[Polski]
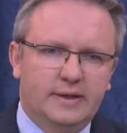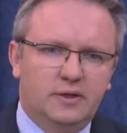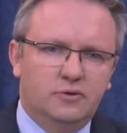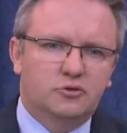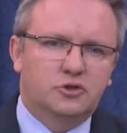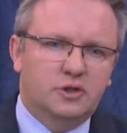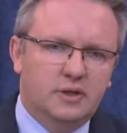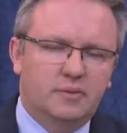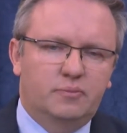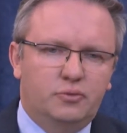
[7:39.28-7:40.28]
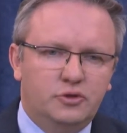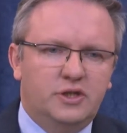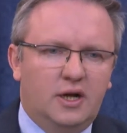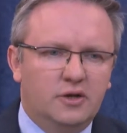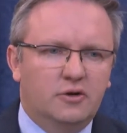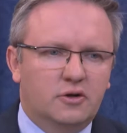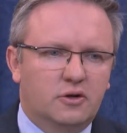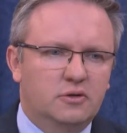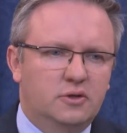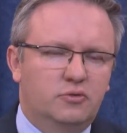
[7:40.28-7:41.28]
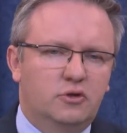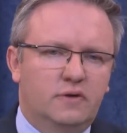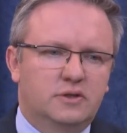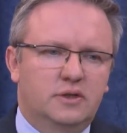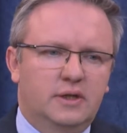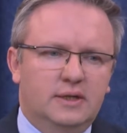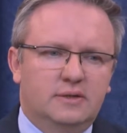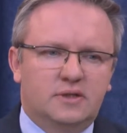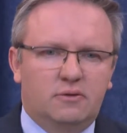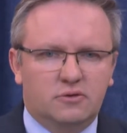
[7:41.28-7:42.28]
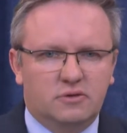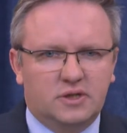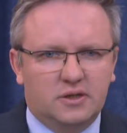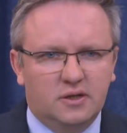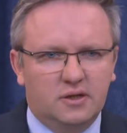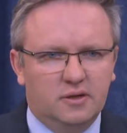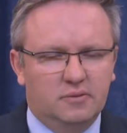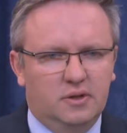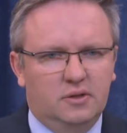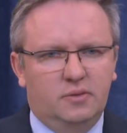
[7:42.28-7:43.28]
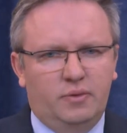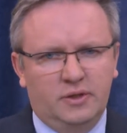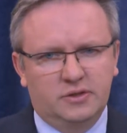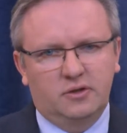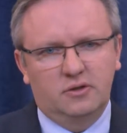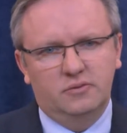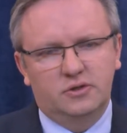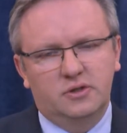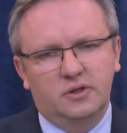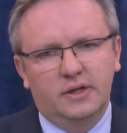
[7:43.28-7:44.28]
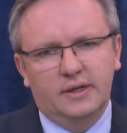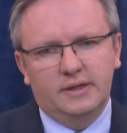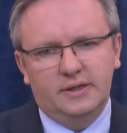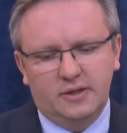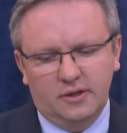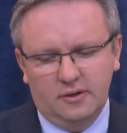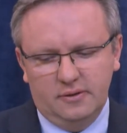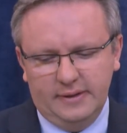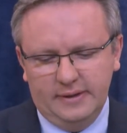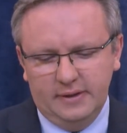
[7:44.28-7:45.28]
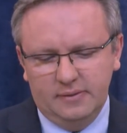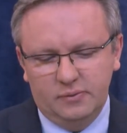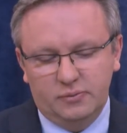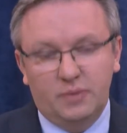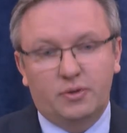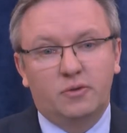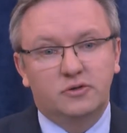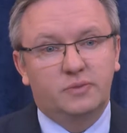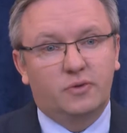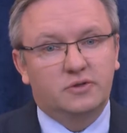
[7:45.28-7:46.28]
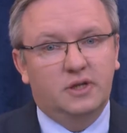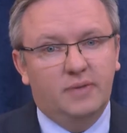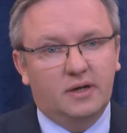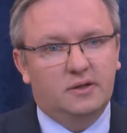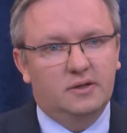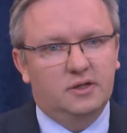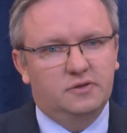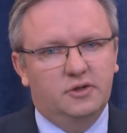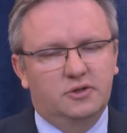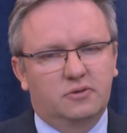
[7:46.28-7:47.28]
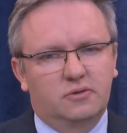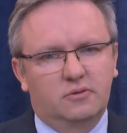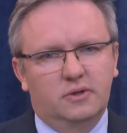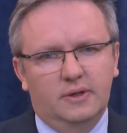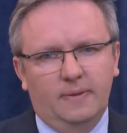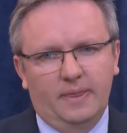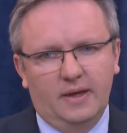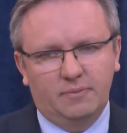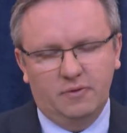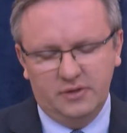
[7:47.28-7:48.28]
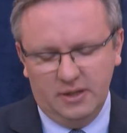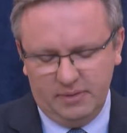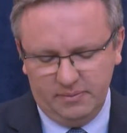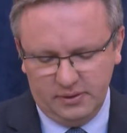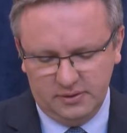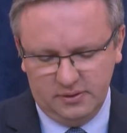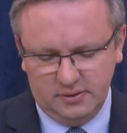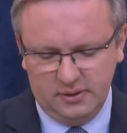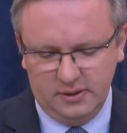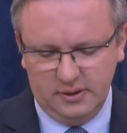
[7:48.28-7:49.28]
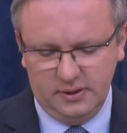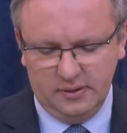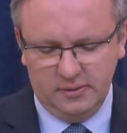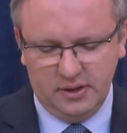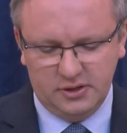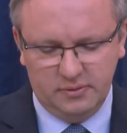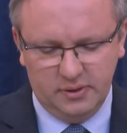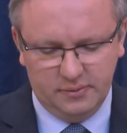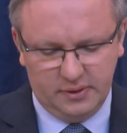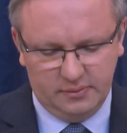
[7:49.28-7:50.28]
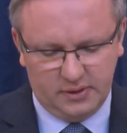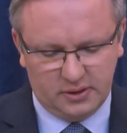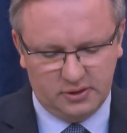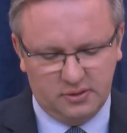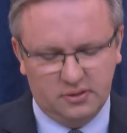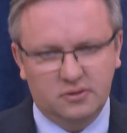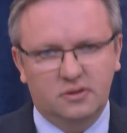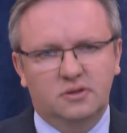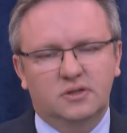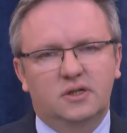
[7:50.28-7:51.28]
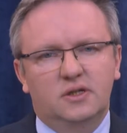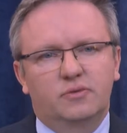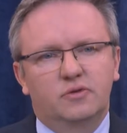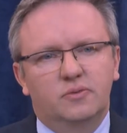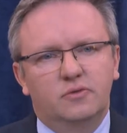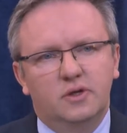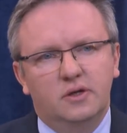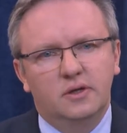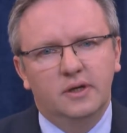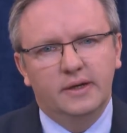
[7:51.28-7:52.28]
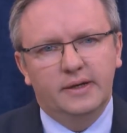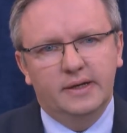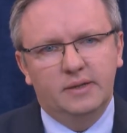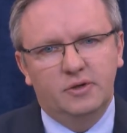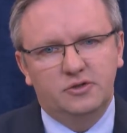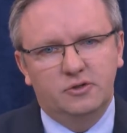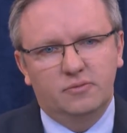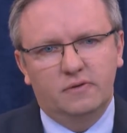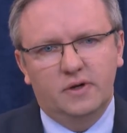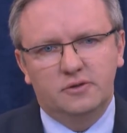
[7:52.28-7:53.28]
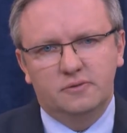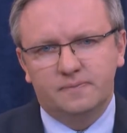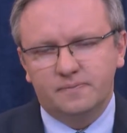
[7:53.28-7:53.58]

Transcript: już pójść dalej o krok i budować całą tą strategię dyplomacji ekonomicznej i tego, tej promocji polskiej marki na świecie, którą jak powiedziałem, pan prezydent na siebie także ten, ten, to, to, zadanie podejmuje i, i będzie ją prowadził.